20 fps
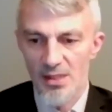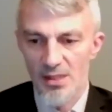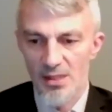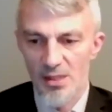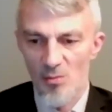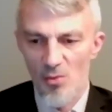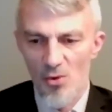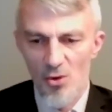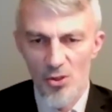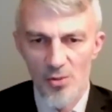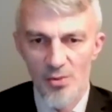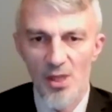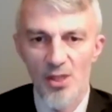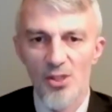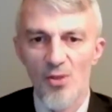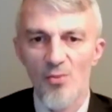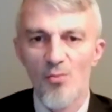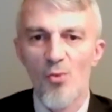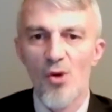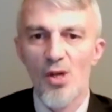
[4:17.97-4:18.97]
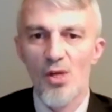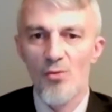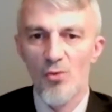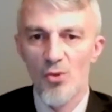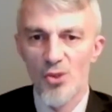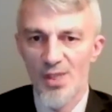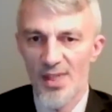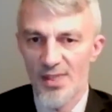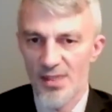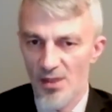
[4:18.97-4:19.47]
Может, даже в более
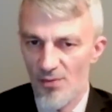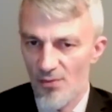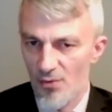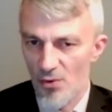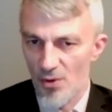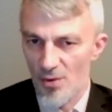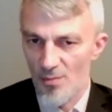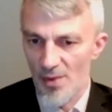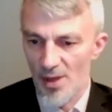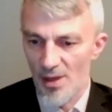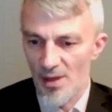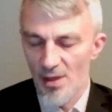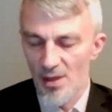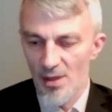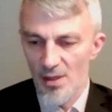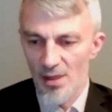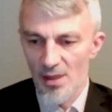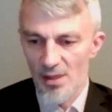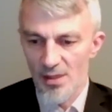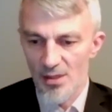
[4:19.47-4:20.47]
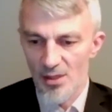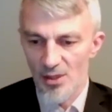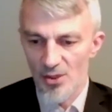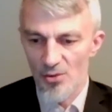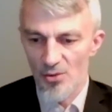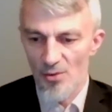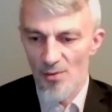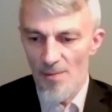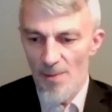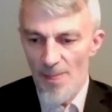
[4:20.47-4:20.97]
ужасной форме, я
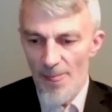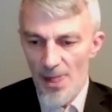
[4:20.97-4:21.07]
скажу.